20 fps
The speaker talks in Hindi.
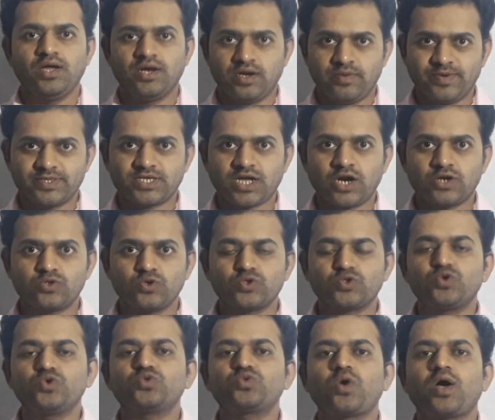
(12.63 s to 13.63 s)
नमस्कार
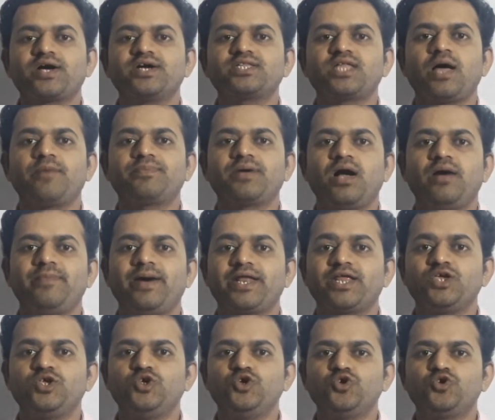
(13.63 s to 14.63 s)
दोस्तों स्वागत है आपका
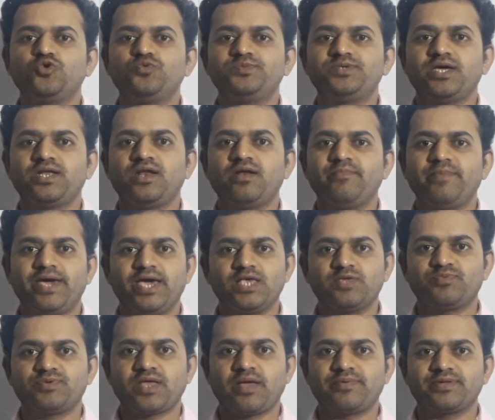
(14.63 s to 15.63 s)
हमारे YouTube चैनल
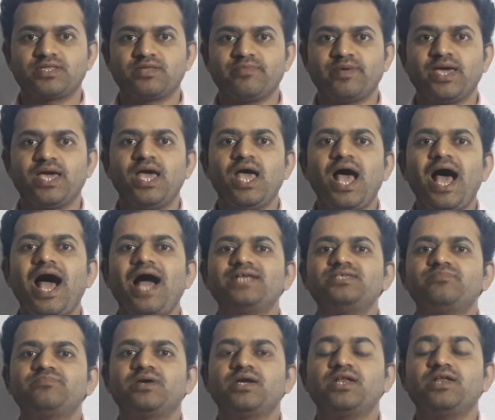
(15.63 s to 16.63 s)
महेश प्रजापति में
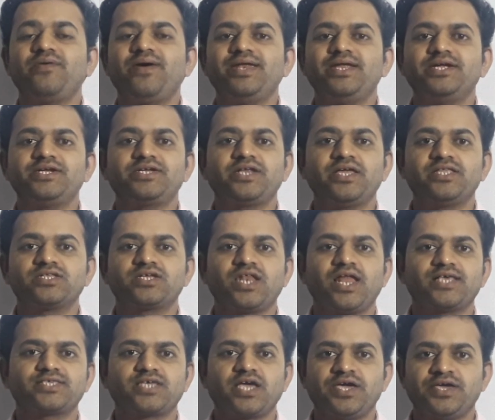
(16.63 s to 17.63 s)
आज हम करने वाले हैं टेंथ
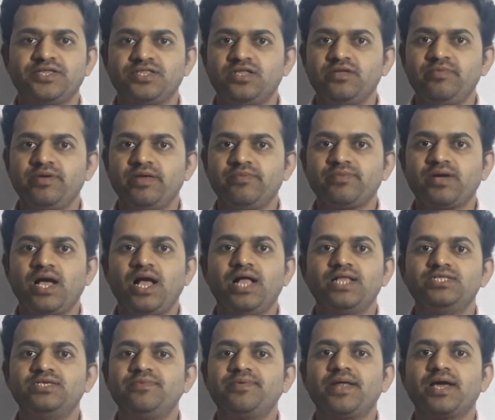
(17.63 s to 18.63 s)
क्लास का हिंदी मीडियम का
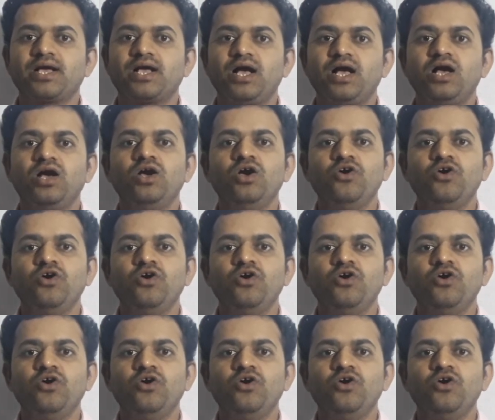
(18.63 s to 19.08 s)
अल्जबरा का